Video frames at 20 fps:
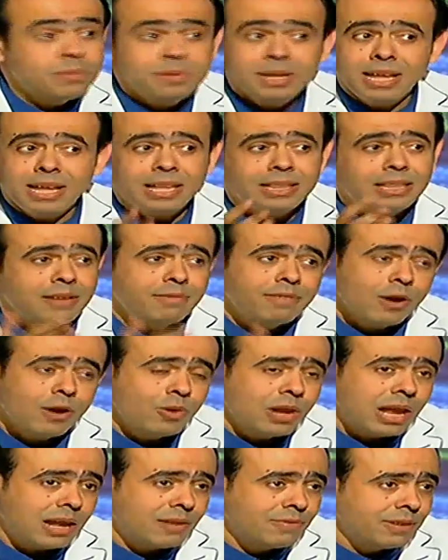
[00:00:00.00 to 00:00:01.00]
كبير جدا في
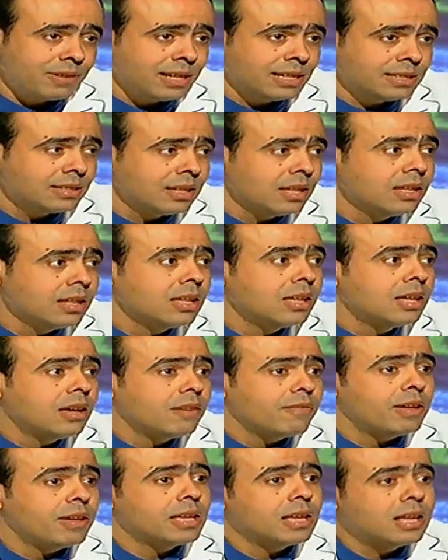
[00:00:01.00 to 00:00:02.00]
اول الالفينات
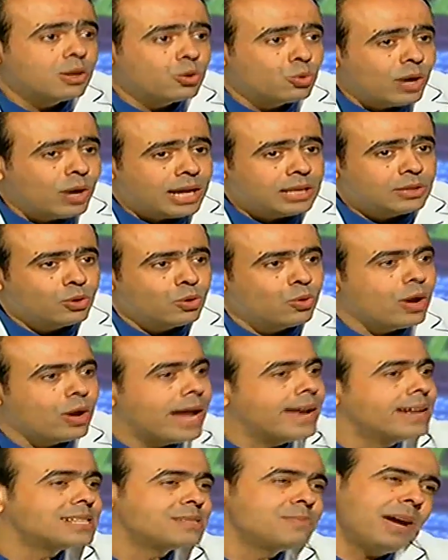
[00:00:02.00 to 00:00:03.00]
فيجي لي واحد يقول
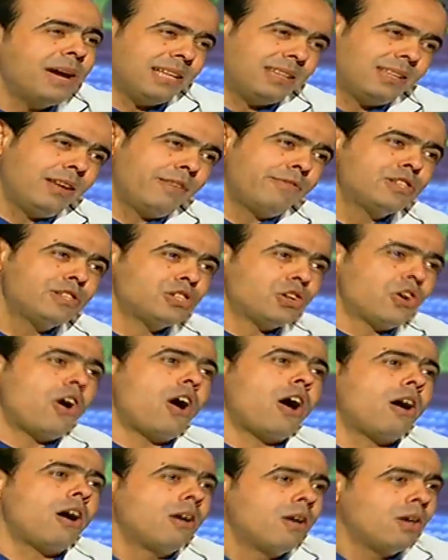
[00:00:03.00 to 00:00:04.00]
له انا سمعت ان في
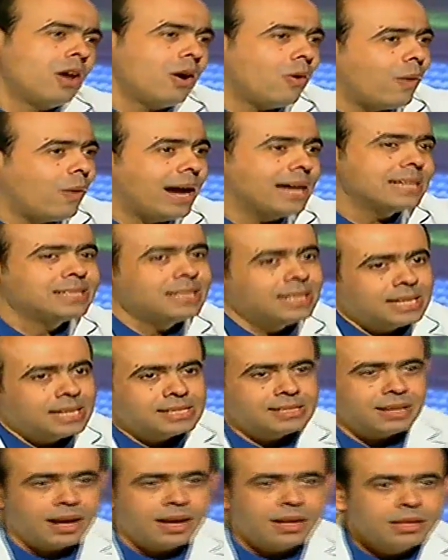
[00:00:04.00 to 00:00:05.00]
زراعه وعايزين
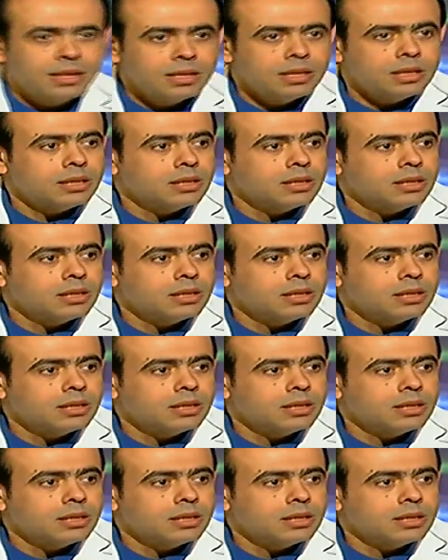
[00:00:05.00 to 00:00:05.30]
نزرع على